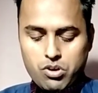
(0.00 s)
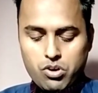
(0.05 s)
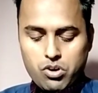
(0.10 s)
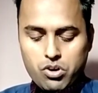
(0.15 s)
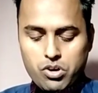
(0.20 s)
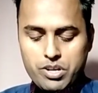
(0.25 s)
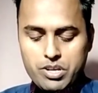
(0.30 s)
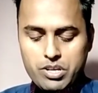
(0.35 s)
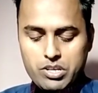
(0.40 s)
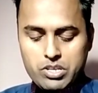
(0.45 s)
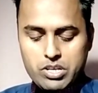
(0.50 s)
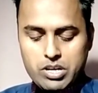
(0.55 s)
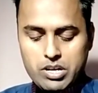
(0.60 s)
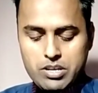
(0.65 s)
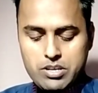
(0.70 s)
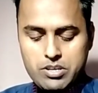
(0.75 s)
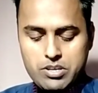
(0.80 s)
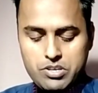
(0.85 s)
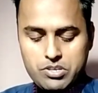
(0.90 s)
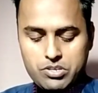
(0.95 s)
और इधर
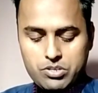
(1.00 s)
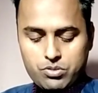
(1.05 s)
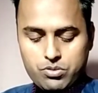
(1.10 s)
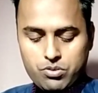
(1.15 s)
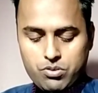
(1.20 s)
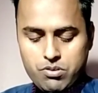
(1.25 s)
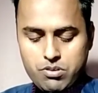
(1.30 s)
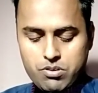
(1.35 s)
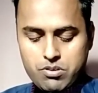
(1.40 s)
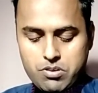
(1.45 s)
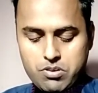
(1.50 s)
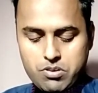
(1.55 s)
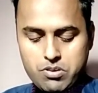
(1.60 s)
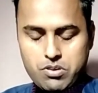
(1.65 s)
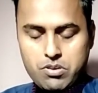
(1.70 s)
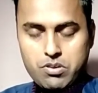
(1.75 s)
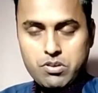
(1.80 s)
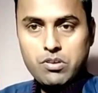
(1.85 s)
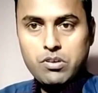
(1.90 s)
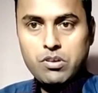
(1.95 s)
इसको
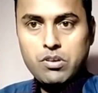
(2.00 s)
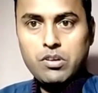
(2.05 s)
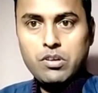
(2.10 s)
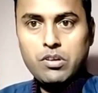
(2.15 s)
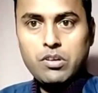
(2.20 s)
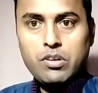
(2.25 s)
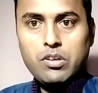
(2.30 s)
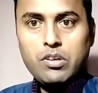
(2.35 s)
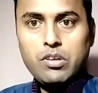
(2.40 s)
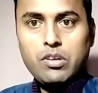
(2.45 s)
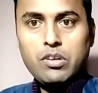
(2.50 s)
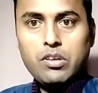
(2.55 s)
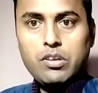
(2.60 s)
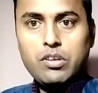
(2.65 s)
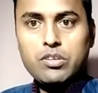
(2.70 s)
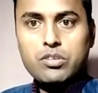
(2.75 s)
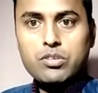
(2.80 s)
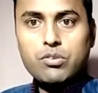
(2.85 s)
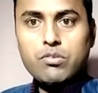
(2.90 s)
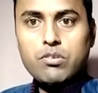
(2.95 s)

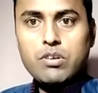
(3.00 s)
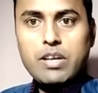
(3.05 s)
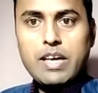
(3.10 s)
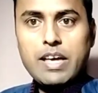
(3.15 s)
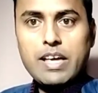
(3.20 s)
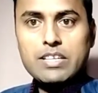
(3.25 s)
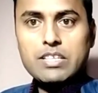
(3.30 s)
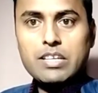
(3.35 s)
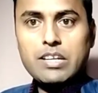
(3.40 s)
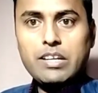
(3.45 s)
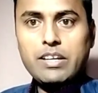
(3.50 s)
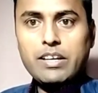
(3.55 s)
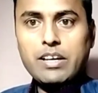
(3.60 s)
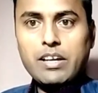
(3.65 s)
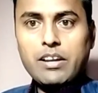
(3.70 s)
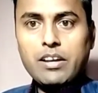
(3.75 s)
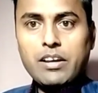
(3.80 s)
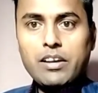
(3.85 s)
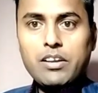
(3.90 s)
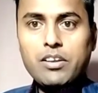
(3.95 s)
इसको ऐसे ले
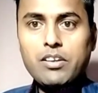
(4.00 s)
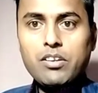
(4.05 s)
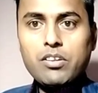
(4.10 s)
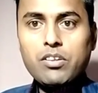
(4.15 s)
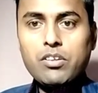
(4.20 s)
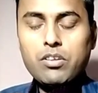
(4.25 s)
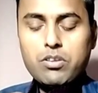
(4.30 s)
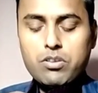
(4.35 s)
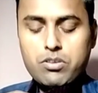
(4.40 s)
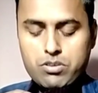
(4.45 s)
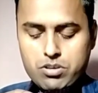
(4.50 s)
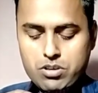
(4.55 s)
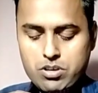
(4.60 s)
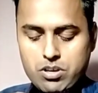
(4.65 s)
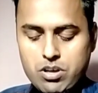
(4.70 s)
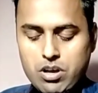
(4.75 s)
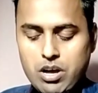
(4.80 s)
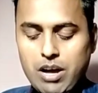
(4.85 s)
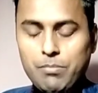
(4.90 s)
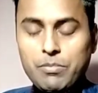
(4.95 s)
आना है
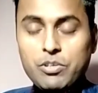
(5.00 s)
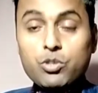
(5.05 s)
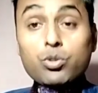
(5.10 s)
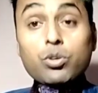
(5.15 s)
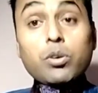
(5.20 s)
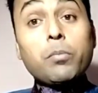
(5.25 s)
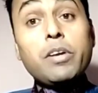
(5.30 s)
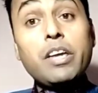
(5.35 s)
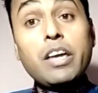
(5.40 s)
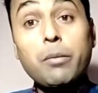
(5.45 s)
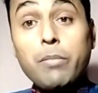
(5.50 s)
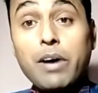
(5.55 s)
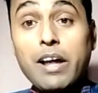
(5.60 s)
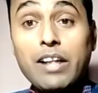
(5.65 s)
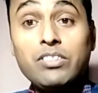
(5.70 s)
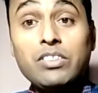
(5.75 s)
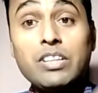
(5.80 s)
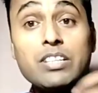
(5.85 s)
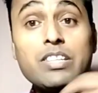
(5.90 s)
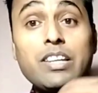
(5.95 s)
अब इसको भी एक बार
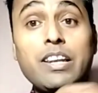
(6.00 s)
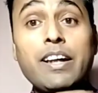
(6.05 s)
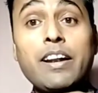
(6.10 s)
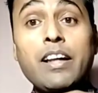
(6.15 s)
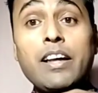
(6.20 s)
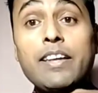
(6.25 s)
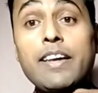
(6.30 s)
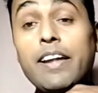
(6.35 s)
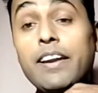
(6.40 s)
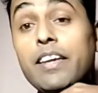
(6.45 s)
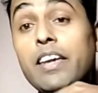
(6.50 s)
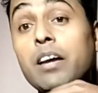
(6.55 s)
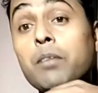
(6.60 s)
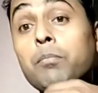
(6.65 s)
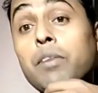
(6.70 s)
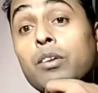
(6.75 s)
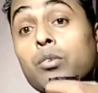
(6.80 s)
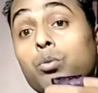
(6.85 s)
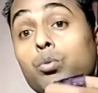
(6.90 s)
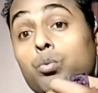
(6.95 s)
अंदर से लाना है यानी
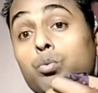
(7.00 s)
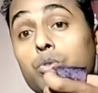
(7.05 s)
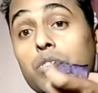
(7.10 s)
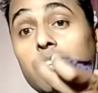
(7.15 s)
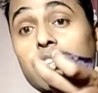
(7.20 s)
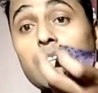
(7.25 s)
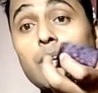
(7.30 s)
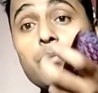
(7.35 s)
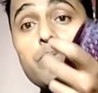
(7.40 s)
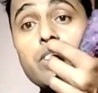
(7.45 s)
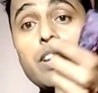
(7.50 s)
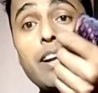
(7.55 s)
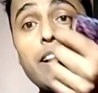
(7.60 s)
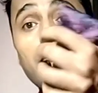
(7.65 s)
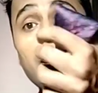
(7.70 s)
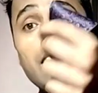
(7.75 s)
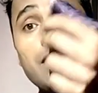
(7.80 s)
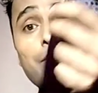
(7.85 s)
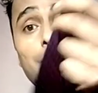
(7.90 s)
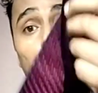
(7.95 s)
एक बार दूसरी तरफ से
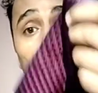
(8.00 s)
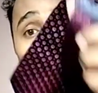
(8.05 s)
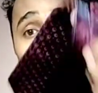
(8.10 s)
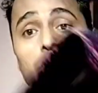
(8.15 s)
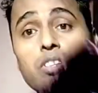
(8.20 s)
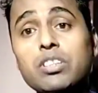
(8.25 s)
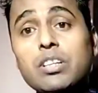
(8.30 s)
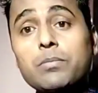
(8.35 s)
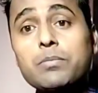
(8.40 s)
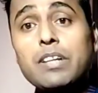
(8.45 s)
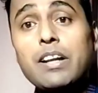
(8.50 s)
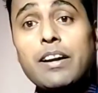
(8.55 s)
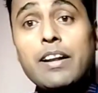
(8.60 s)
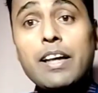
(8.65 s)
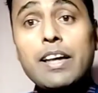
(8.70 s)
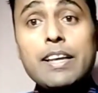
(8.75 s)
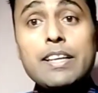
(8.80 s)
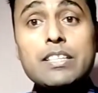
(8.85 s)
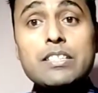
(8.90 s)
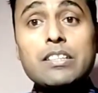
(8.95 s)
लाना है एक बार दूसरी तरफ से लाना
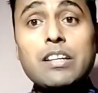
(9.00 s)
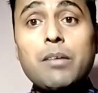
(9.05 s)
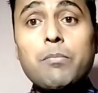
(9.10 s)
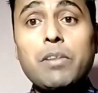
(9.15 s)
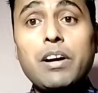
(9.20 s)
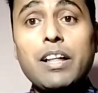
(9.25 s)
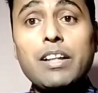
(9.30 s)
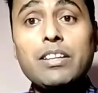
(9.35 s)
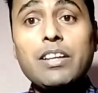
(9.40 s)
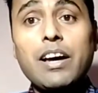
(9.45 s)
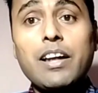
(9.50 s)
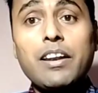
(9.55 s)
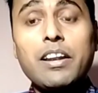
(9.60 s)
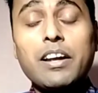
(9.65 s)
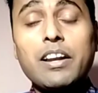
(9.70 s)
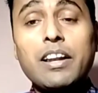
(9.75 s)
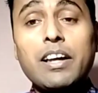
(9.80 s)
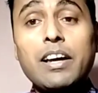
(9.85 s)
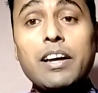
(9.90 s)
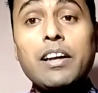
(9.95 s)
है इसका बड़ा ध्यान
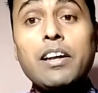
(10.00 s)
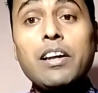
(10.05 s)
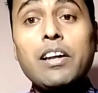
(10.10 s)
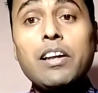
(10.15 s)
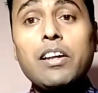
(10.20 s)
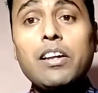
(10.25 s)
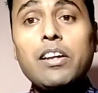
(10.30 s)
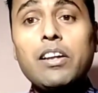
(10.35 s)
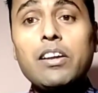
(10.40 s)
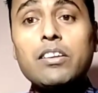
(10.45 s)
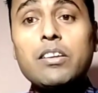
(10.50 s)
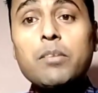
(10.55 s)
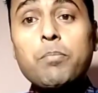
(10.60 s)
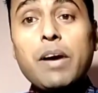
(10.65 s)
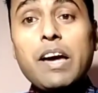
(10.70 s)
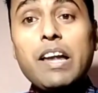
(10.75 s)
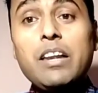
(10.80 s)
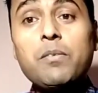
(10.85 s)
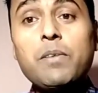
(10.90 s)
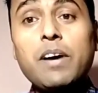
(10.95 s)
रखना है कि
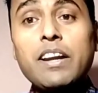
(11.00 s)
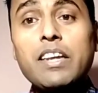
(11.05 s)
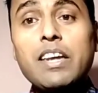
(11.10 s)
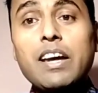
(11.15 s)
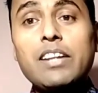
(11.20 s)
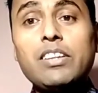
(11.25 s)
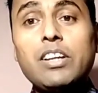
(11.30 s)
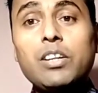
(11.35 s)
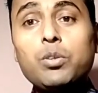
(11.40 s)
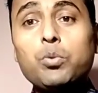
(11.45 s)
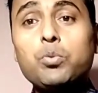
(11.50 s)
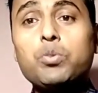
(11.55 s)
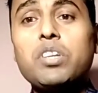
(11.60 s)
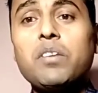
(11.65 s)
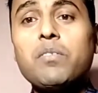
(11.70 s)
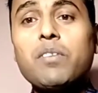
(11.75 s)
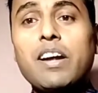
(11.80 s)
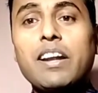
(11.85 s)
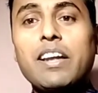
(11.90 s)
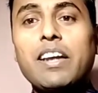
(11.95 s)
पहली बार क्या था
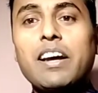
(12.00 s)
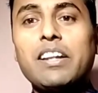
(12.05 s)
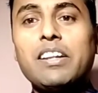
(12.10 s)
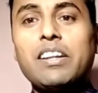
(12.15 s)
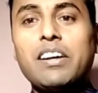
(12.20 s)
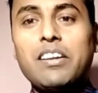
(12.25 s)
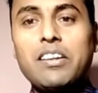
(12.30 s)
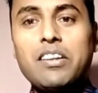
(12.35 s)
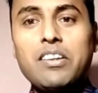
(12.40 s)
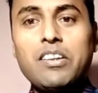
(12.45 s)
दूसरी बार क्या था